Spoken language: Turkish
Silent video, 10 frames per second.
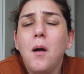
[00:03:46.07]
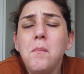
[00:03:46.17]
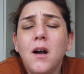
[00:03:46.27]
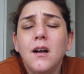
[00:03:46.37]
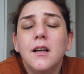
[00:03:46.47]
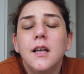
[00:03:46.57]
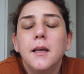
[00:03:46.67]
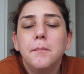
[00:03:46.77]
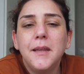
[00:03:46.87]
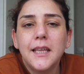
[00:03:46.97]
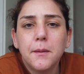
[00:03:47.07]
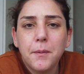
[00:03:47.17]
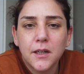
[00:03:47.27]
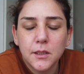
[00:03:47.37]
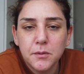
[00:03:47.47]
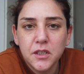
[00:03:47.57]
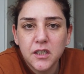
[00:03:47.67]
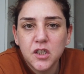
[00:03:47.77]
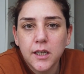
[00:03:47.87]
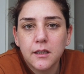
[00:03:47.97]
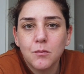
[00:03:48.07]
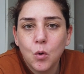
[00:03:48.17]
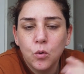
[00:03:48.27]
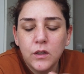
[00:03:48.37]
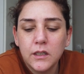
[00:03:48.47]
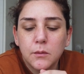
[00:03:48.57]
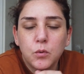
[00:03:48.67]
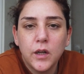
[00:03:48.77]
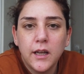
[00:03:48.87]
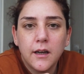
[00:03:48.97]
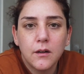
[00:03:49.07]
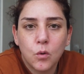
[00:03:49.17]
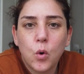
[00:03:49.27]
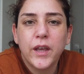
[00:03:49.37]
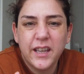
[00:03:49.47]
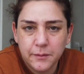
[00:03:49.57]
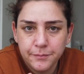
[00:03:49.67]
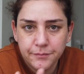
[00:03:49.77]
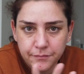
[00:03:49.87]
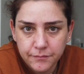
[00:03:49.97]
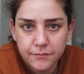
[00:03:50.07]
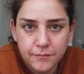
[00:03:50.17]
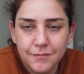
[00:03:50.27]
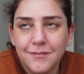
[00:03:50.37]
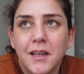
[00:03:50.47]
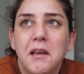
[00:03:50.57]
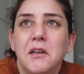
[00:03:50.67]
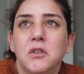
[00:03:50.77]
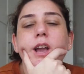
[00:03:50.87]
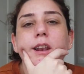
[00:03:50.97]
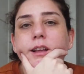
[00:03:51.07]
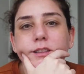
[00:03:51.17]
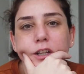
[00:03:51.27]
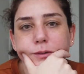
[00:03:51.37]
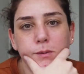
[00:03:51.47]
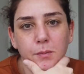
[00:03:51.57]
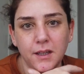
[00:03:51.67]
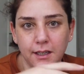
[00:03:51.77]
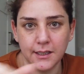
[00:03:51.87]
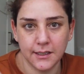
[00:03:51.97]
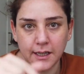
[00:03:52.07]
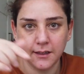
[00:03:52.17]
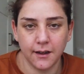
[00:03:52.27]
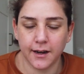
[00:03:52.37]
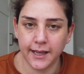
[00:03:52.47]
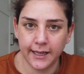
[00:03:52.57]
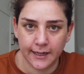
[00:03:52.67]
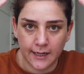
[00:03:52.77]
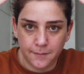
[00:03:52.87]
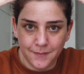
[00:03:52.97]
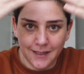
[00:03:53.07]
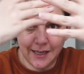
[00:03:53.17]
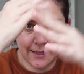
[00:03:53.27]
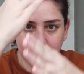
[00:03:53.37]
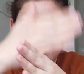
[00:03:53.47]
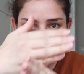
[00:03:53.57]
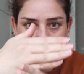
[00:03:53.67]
Ama bir iki parça bir şey çektim. Onları da buraya koyarım. Yani hatta şimdi bir izleyin. Araya girelim. Kat.